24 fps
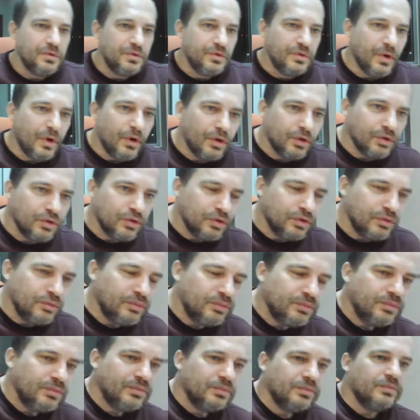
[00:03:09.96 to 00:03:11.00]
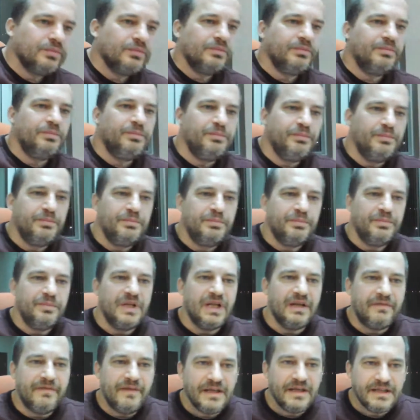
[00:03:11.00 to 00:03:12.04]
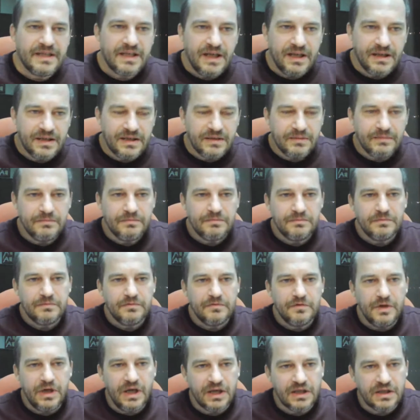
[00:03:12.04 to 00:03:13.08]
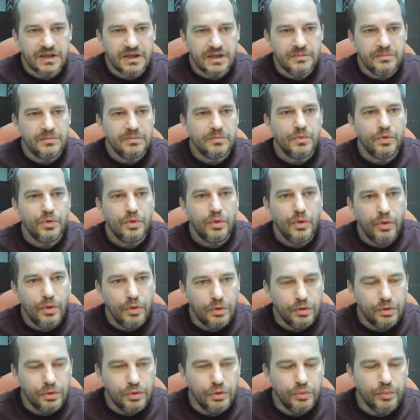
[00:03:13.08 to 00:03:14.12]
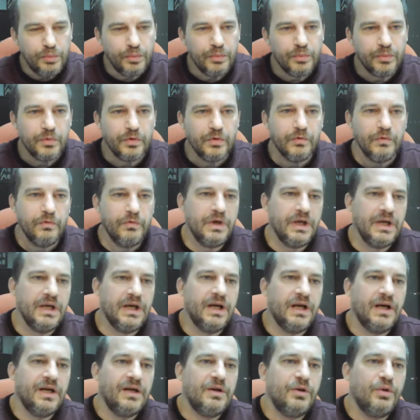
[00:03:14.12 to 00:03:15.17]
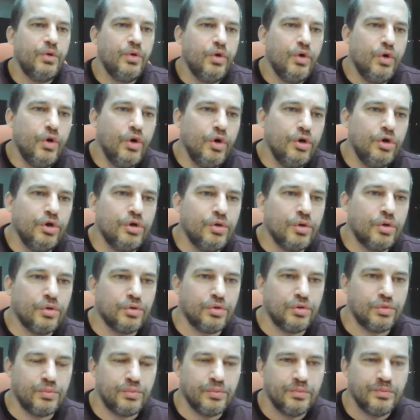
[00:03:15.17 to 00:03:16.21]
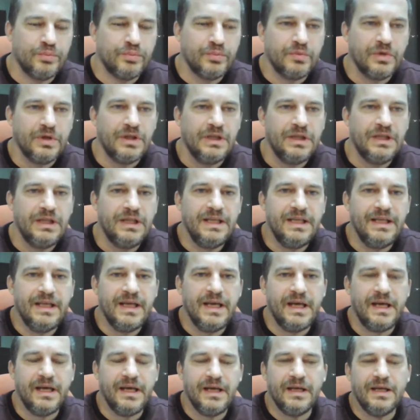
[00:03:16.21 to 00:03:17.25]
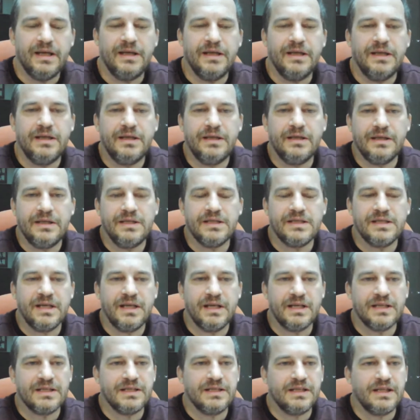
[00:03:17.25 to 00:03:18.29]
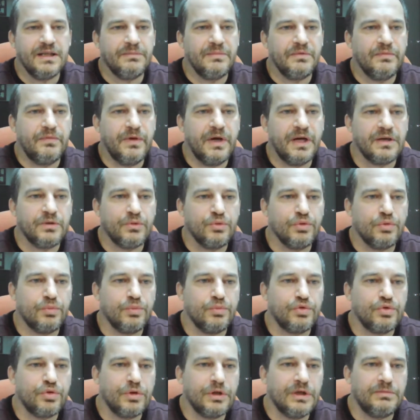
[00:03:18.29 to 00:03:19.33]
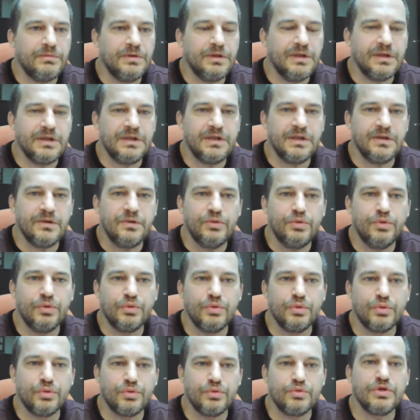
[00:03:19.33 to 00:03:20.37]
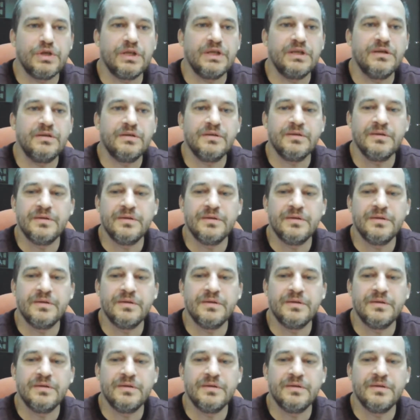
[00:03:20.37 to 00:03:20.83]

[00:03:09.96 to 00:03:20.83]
Doğdum, nefes aldım, verdim, öldüm veya ölü doğdum. Niye ikisi arasında bir fark gütmüş olabilir ki hukuk düzeni.